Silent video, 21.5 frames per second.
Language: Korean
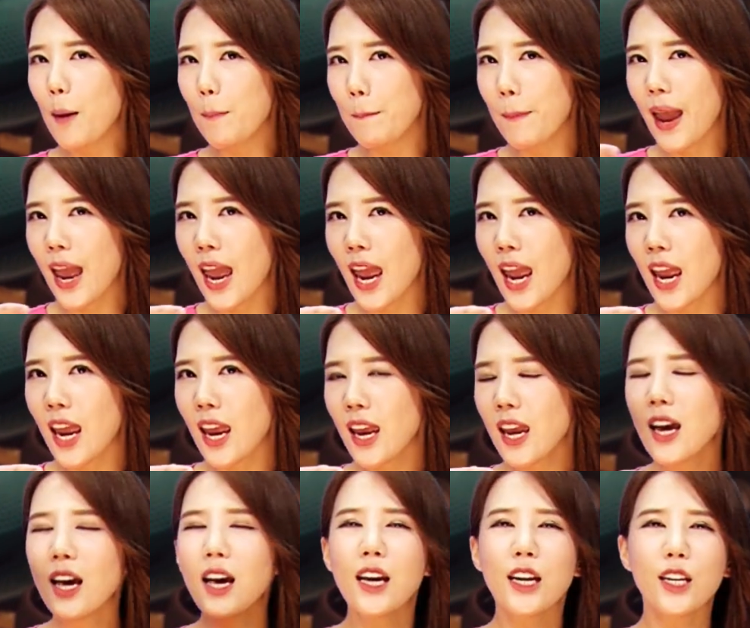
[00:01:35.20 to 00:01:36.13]

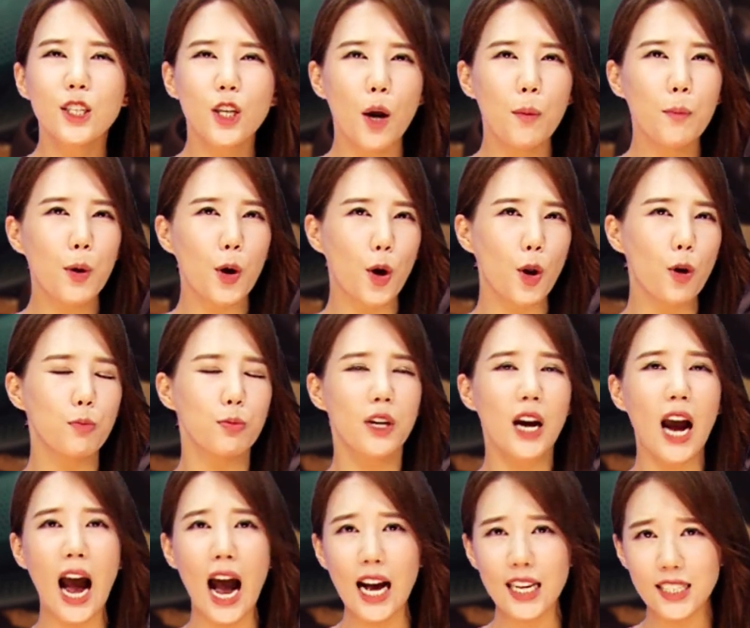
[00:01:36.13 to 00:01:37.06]
베이 그러면 여러분
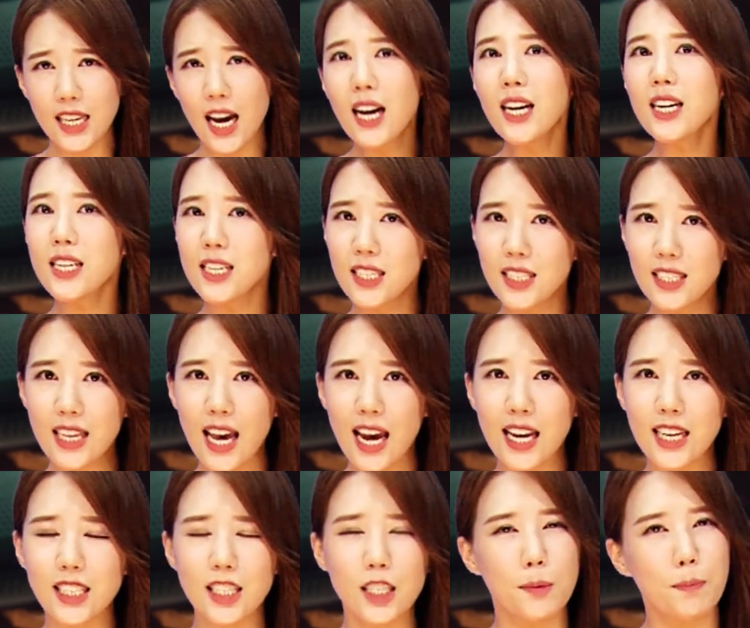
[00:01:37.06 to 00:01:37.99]
가장 큰
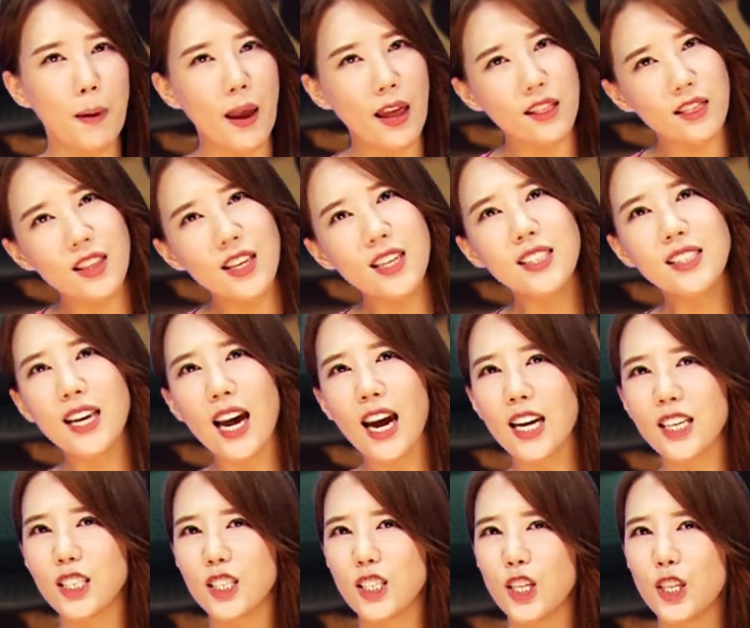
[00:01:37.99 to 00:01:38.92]
사이즈 벤티
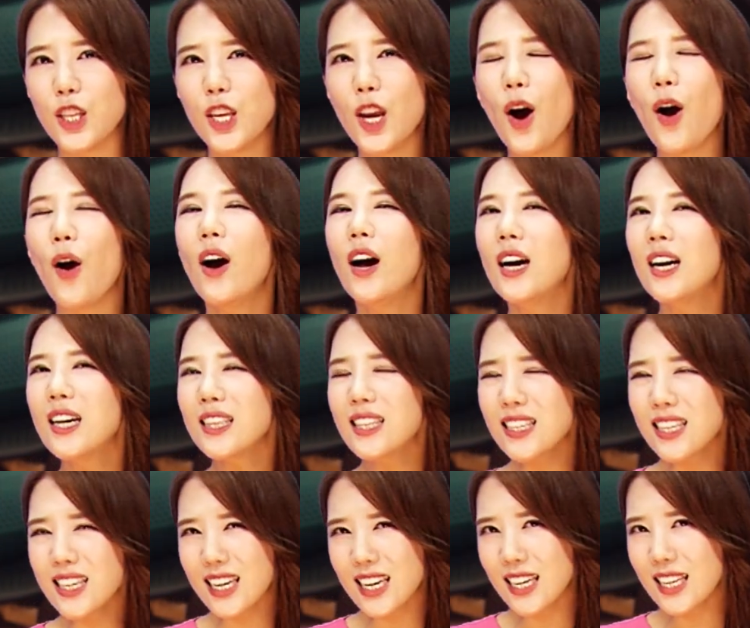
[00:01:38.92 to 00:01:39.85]
사이즈는요
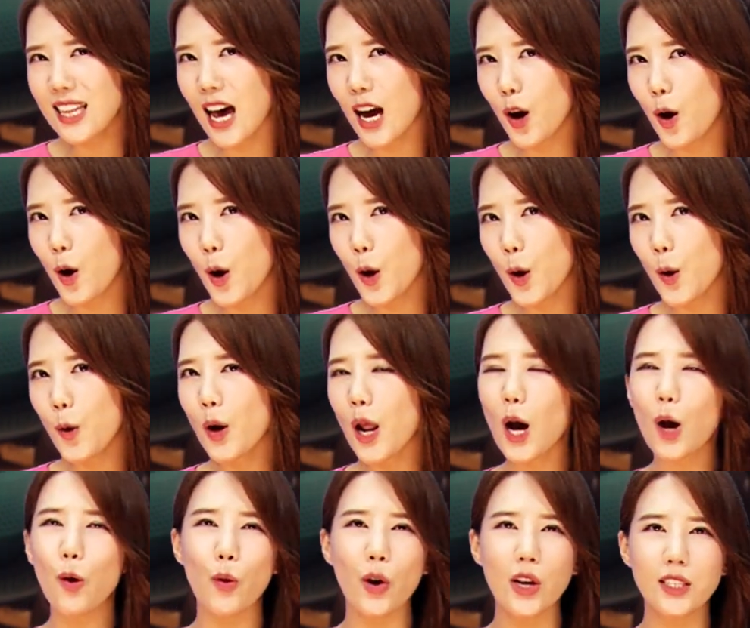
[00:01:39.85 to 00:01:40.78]
특히나 커요
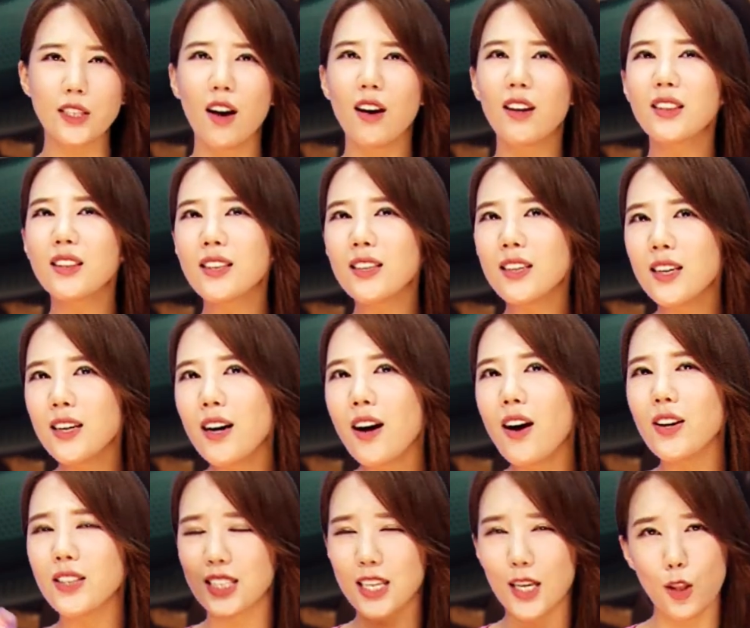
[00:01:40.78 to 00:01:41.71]
라고 해서
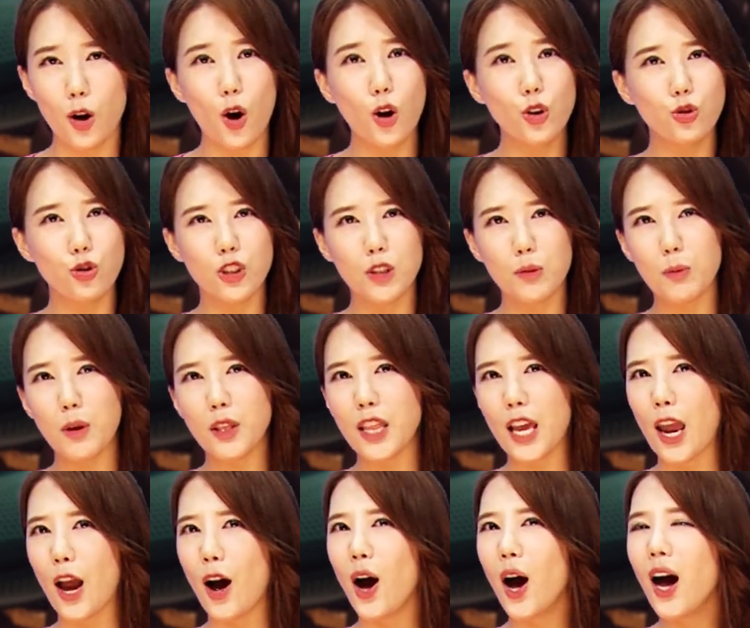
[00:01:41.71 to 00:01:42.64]
트자 넣어주시면
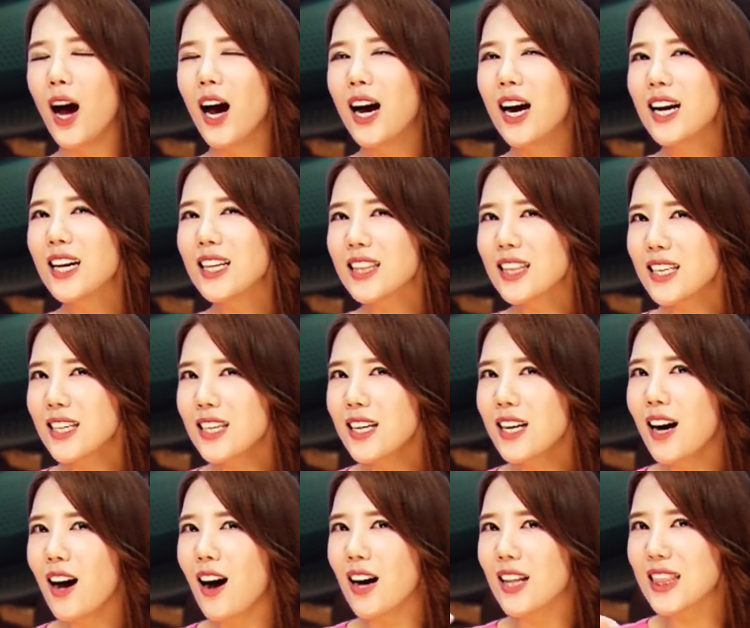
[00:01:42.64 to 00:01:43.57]
돼요
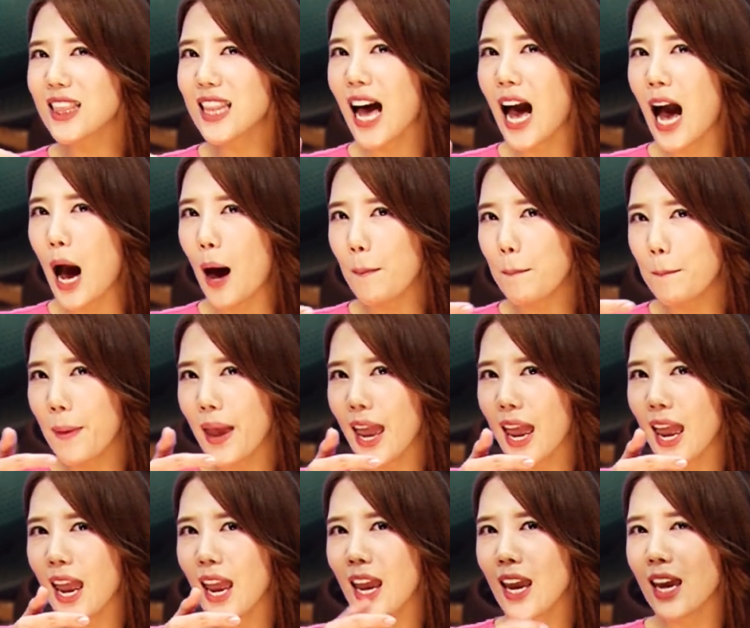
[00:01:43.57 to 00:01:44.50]

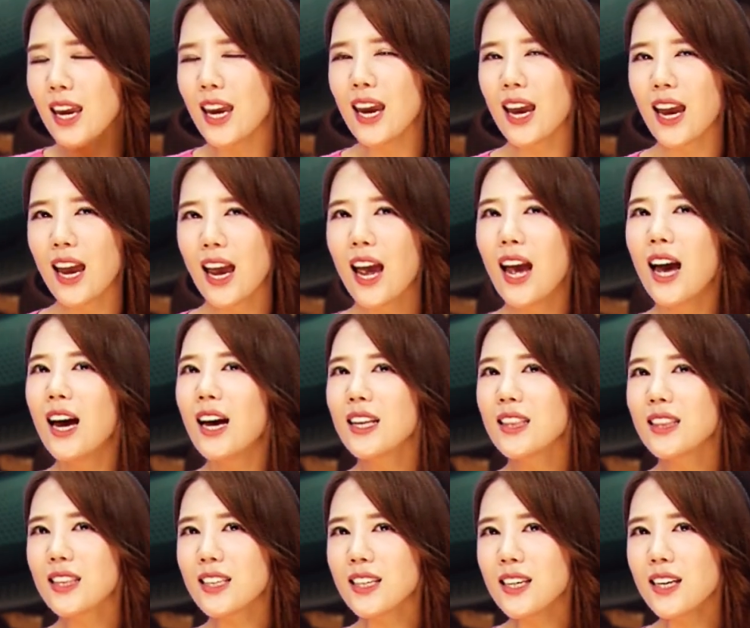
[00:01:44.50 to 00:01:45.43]
트다베이
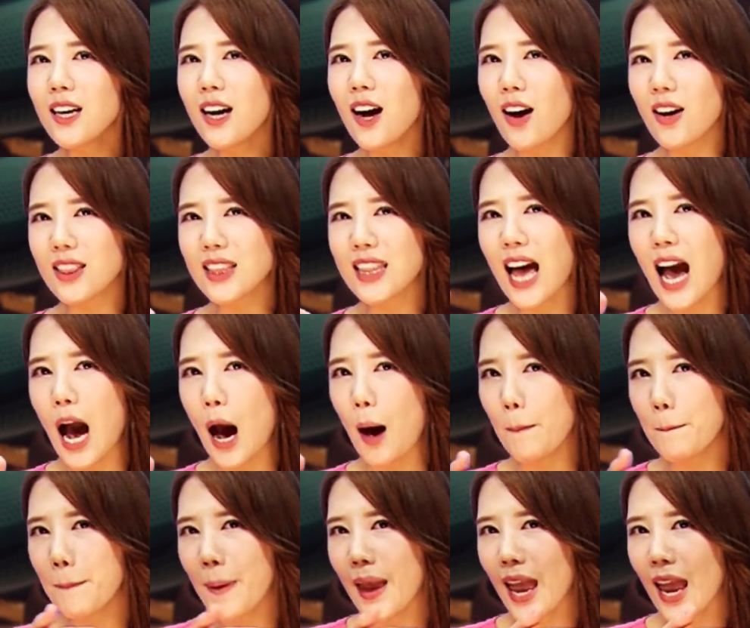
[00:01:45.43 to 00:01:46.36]

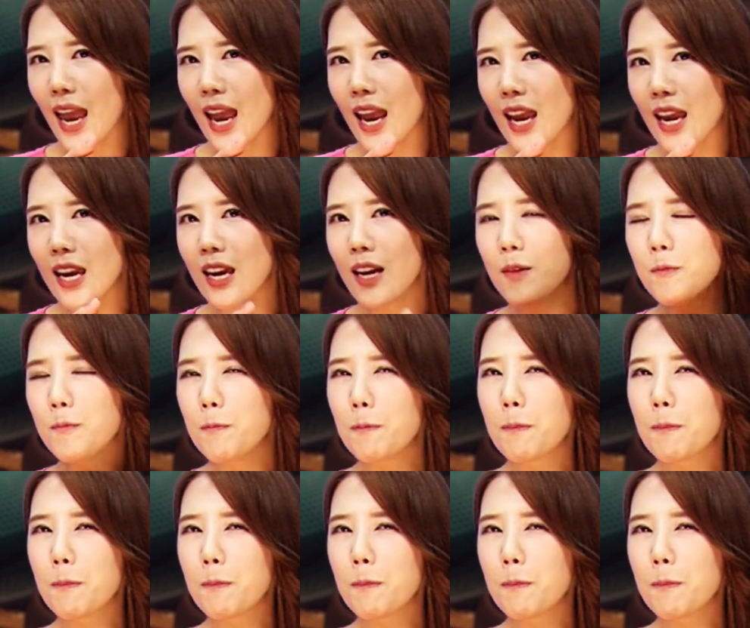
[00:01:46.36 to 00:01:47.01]
트다베이